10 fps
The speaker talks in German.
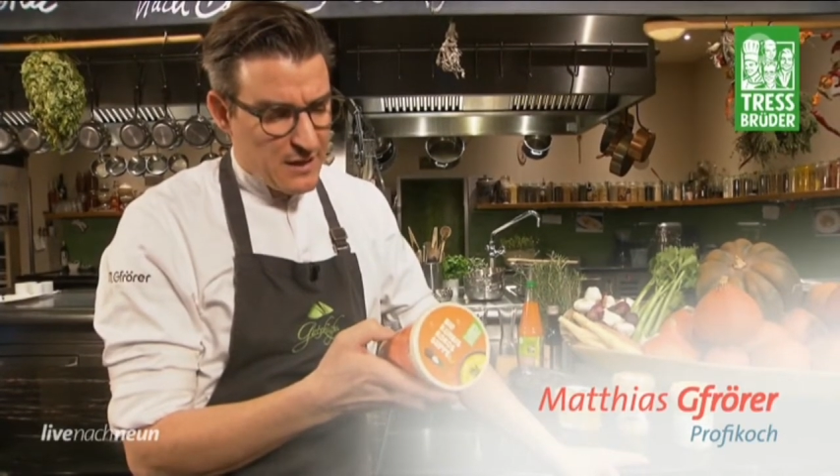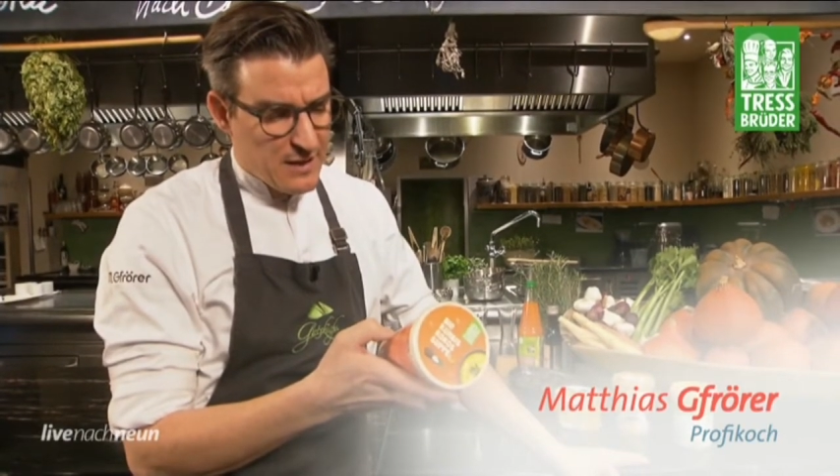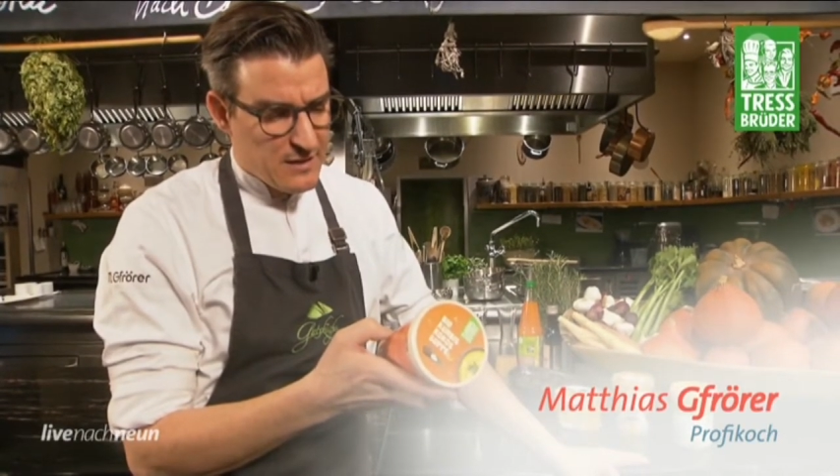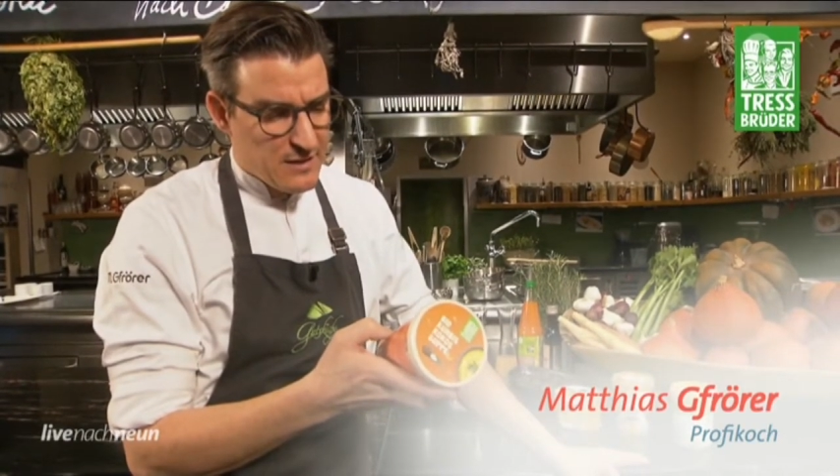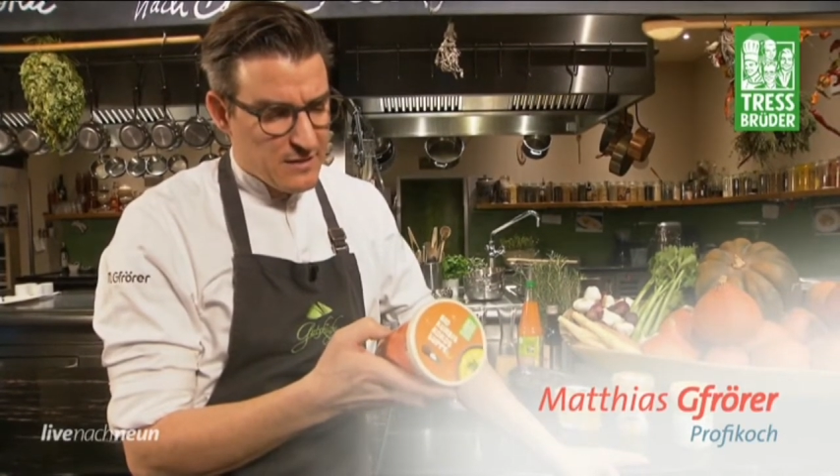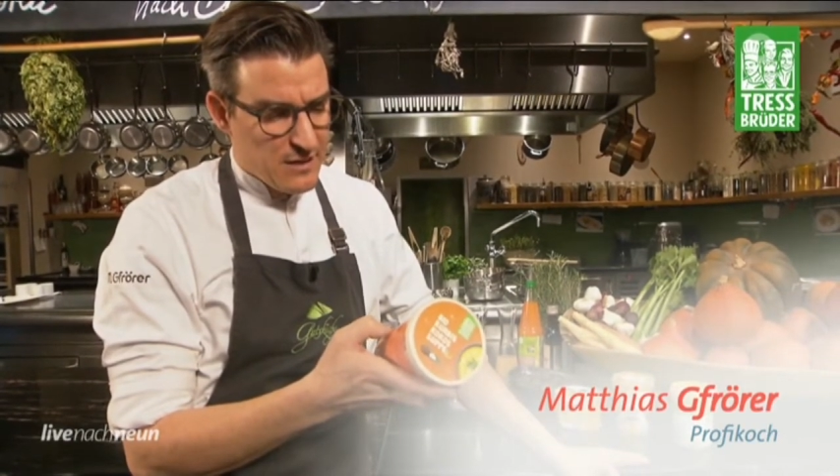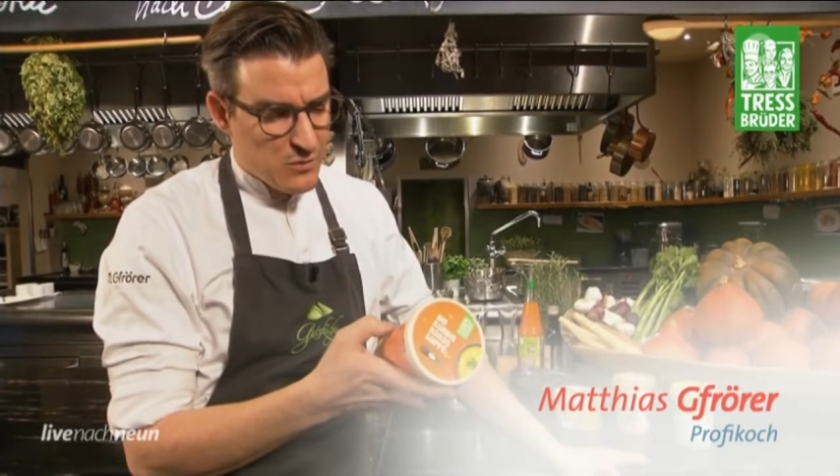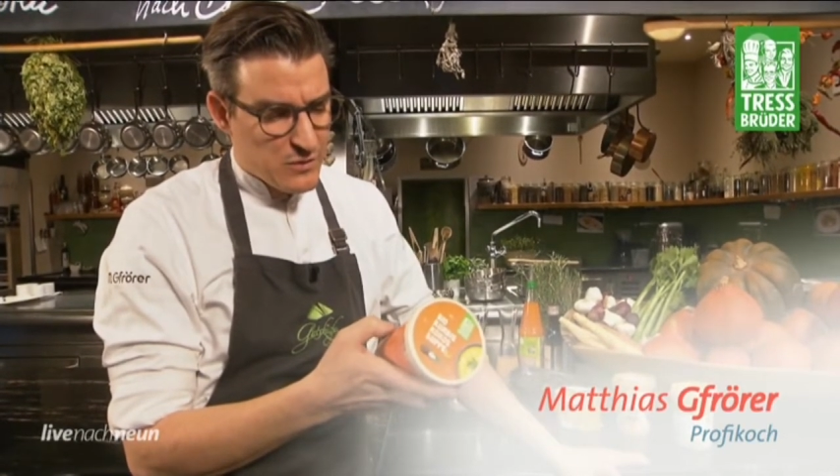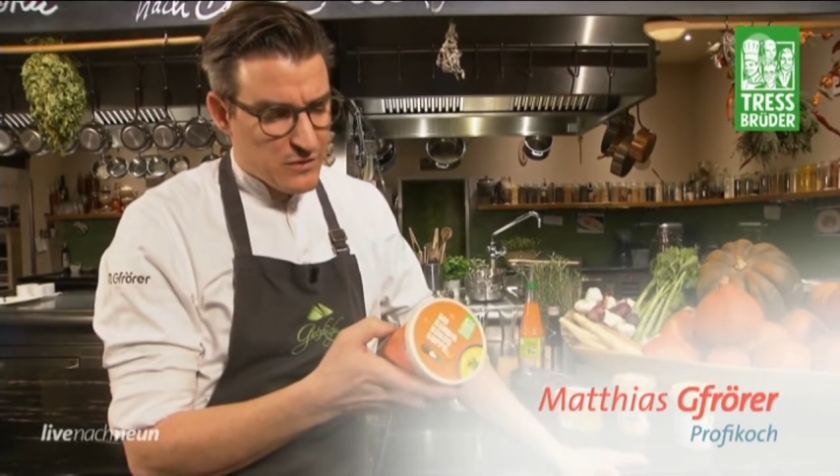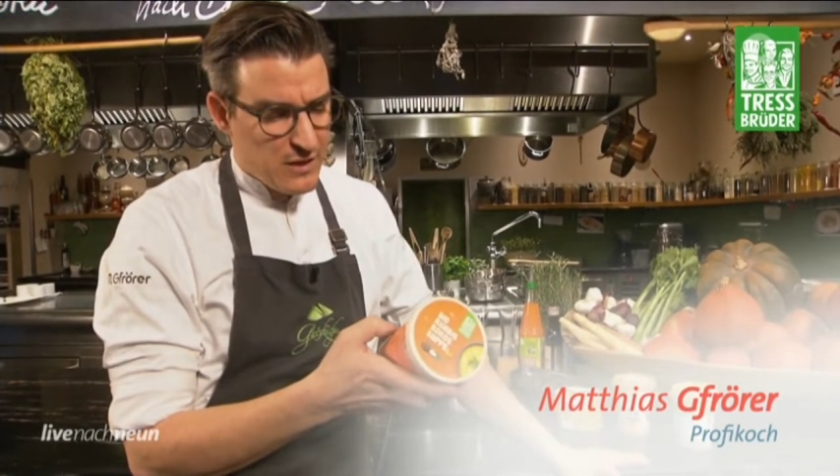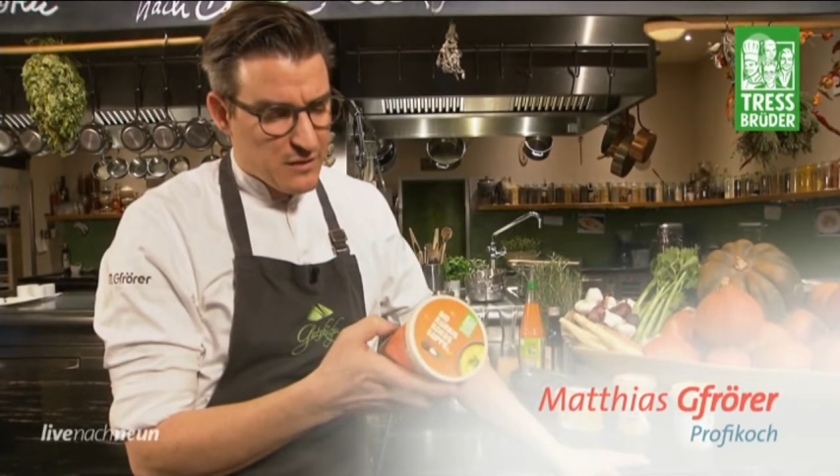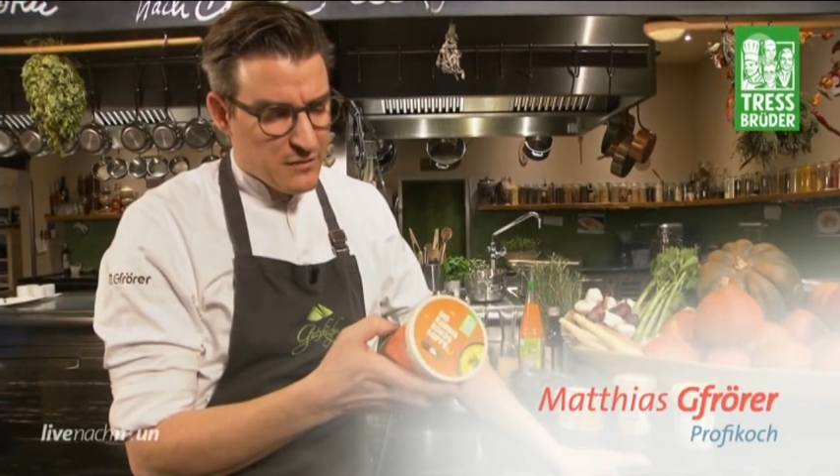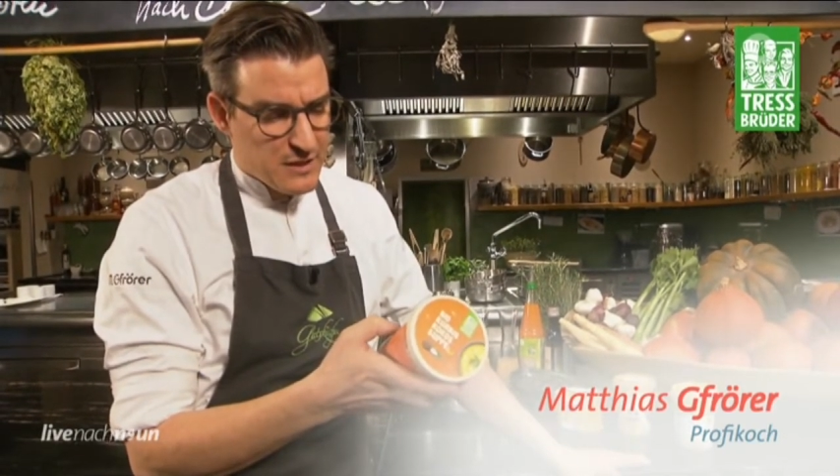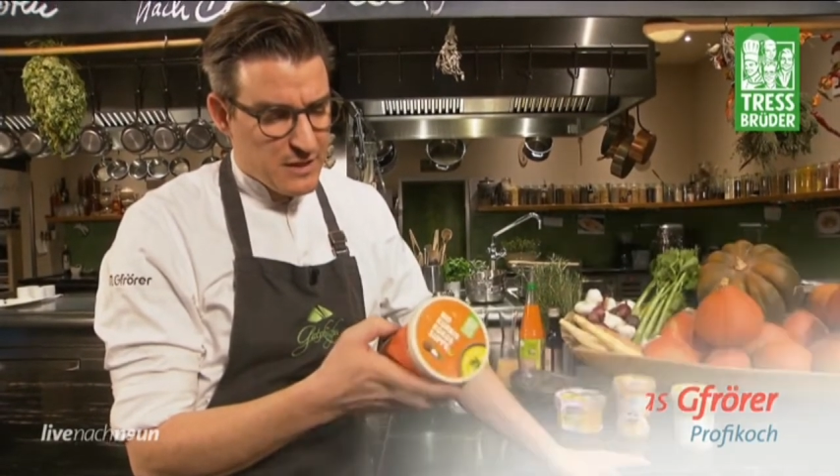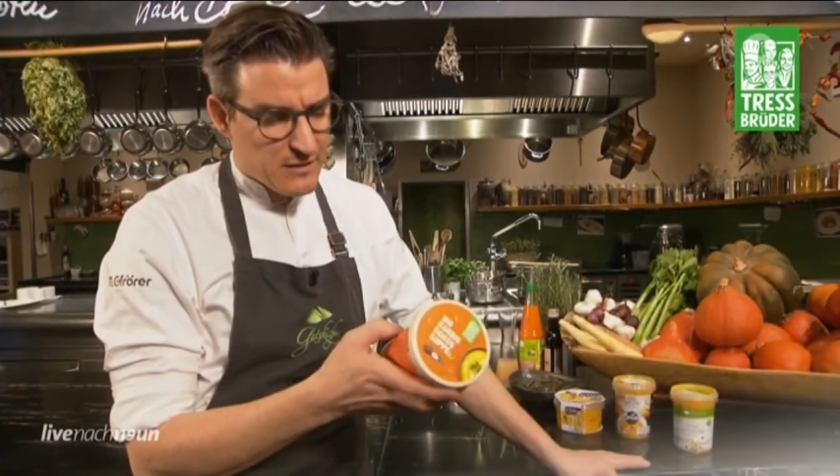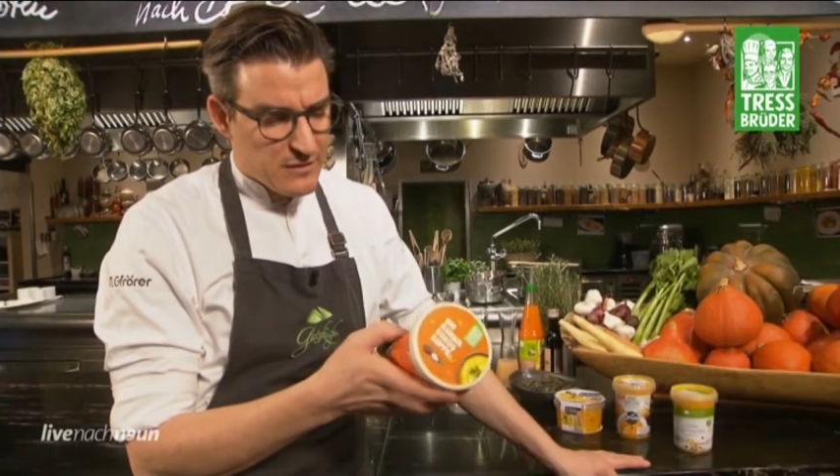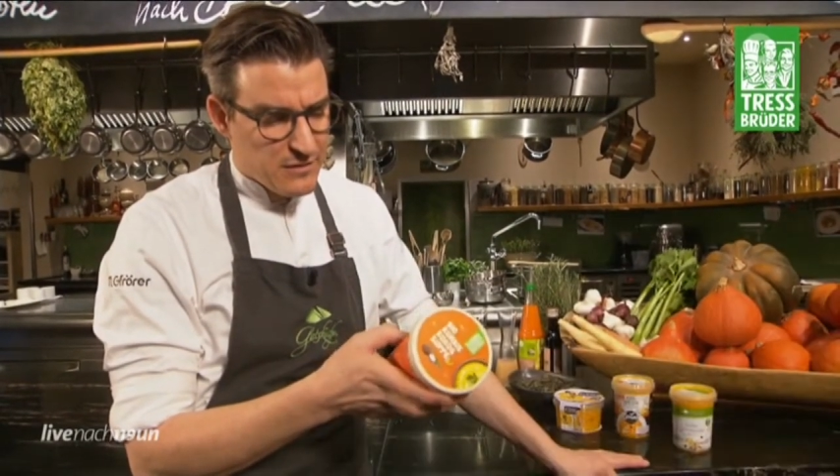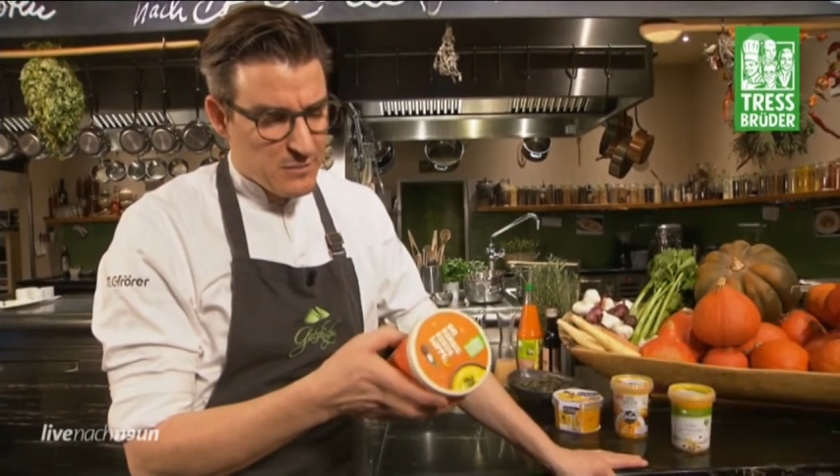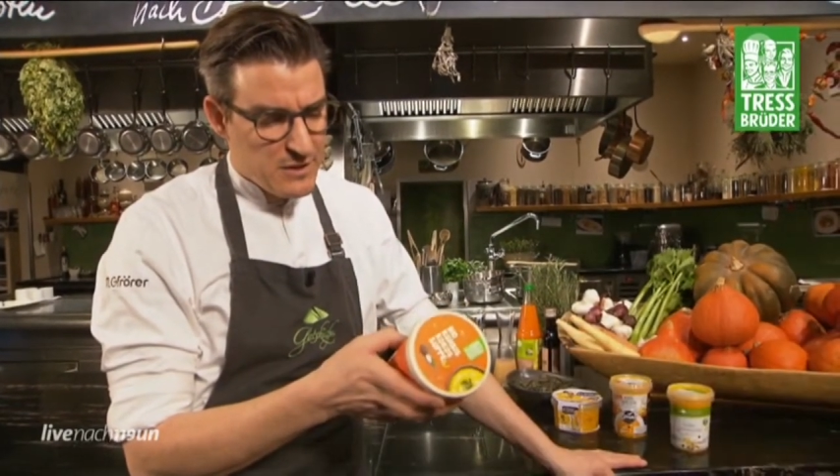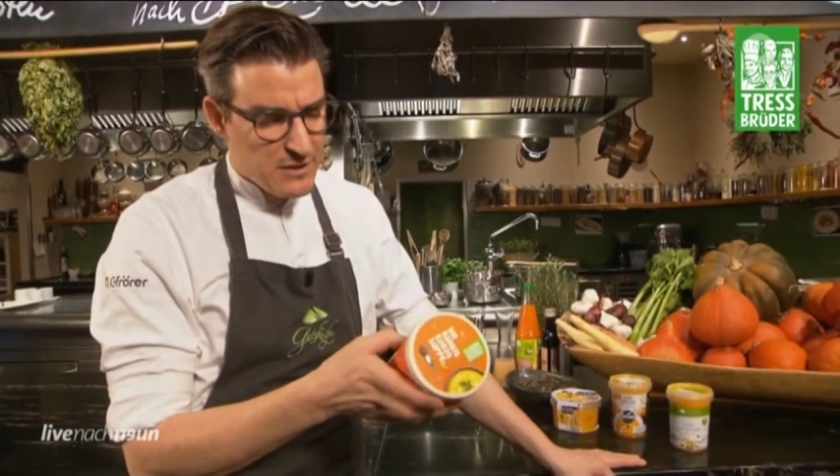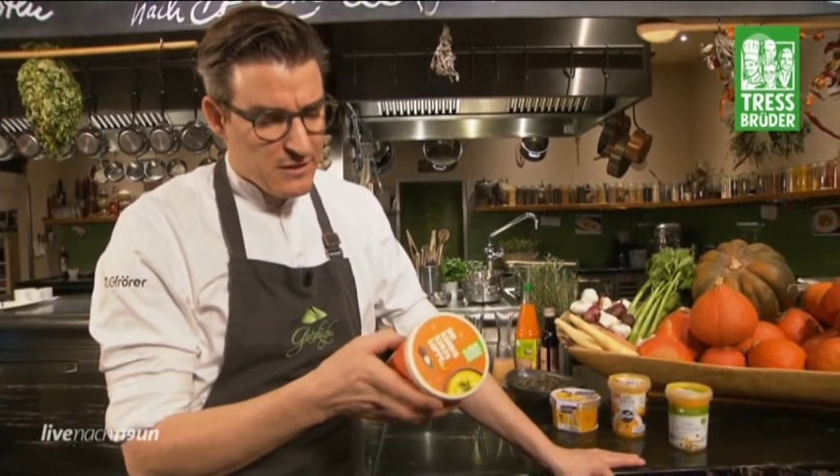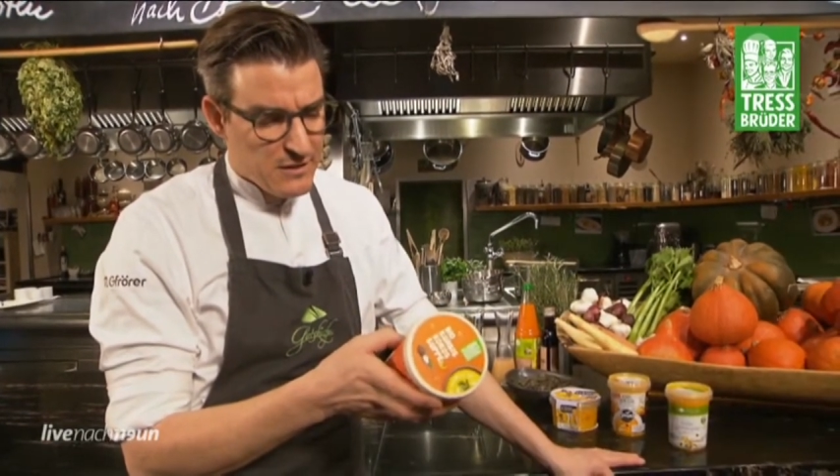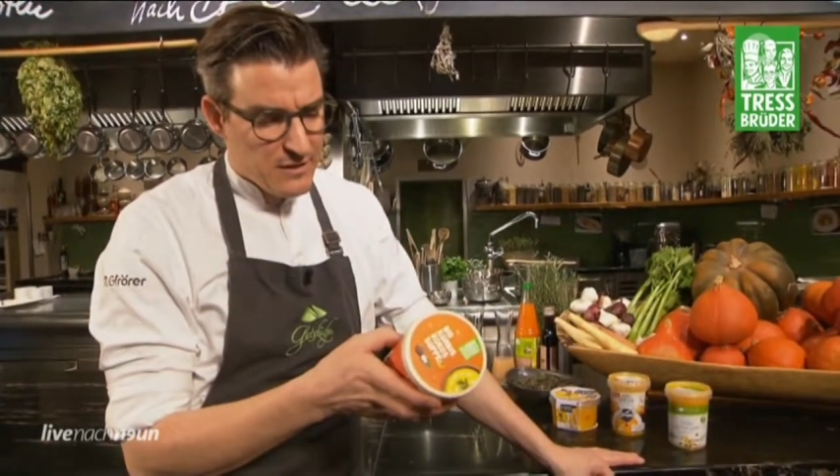Eigentlich eine sehr gute Sache für die ganze Familie.